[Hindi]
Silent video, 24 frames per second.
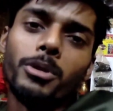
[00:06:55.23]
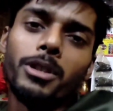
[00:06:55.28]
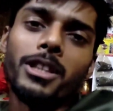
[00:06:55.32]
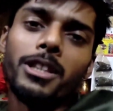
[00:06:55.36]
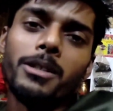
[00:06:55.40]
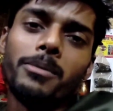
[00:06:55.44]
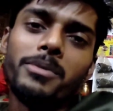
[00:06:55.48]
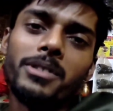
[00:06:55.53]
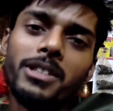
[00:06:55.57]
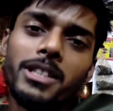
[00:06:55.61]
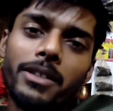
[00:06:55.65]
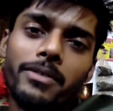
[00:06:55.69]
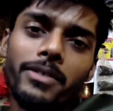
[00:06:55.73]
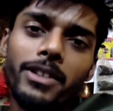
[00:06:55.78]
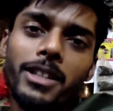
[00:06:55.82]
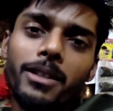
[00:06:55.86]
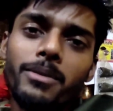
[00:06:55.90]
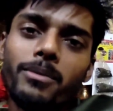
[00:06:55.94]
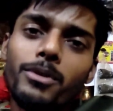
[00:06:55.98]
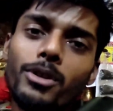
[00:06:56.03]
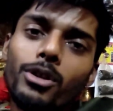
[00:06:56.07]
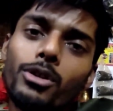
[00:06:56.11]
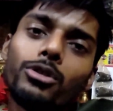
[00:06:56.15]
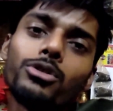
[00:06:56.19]
तो मतलब
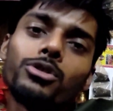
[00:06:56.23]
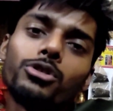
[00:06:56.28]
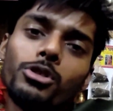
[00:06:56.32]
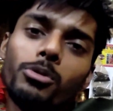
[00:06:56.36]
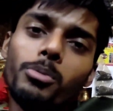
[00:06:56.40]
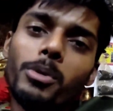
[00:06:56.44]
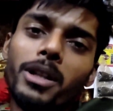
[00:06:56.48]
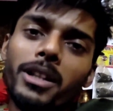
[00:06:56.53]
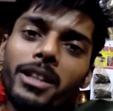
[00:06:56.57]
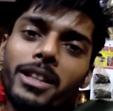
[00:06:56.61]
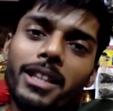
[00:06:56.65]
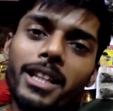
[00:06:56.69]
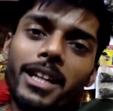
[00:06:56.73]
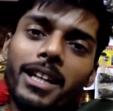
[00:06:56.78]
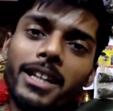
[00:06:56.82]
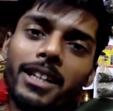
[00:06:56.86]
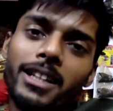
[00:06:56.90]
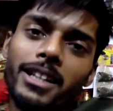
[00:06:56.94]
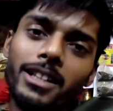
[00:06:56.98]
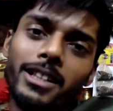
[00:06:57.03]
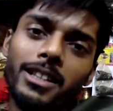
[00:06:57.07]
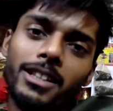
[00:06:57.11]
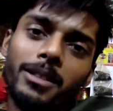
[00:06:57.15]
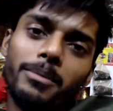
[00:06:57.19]
ट्रैवलिंग ब्लॉग्स तो बनता
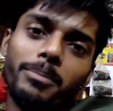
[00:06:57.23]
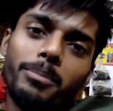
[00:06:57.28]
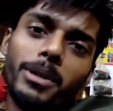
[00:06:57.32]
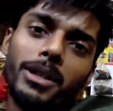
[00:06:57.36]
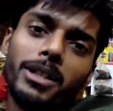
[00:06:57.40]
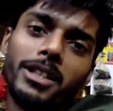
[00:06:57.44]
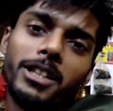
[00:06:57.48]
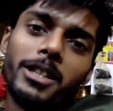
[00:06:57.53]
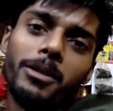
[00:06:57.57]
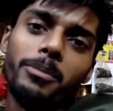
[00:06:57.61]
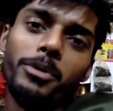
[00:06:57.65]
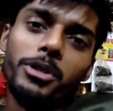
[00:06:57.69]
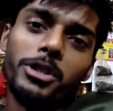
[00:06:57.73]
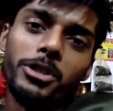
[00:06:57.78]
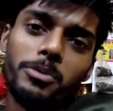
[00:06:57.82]
है अगर पंद्रह